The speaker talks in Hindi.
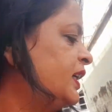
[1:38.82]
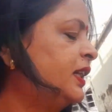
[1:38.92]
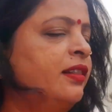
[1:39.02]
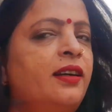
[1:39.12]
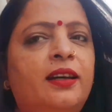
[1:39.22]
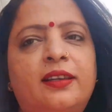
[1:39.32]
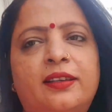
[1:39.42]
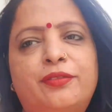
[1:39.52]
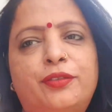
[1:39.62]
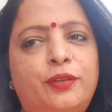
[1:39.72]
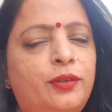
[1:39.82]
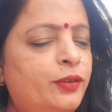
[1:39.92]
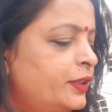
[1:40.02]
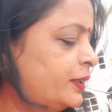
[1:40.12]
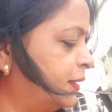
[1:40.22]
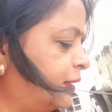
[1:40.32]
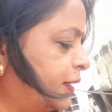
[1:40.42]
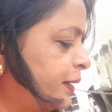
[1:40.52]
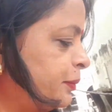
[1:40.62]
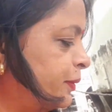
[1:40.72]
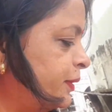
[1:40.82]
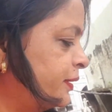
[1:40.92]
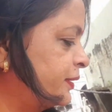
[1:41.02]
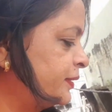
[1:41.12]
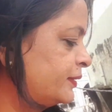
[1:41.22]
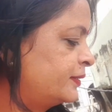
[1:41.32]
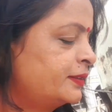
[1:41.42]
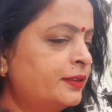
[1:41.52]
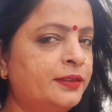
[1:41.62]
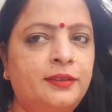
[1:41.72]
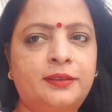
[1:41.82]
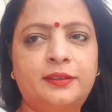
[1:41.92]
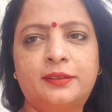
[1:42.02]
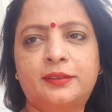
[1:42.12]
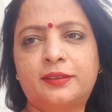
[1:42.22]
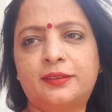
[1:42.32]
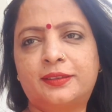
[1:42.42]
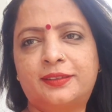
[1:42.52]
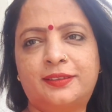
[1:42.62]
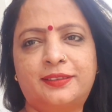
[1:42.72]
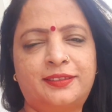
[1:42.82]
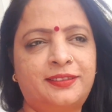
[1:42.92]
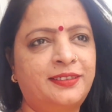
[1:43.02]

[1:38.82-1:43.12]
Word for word: इतना हेयर फॉल हो रहा है कि क्या ही बोलो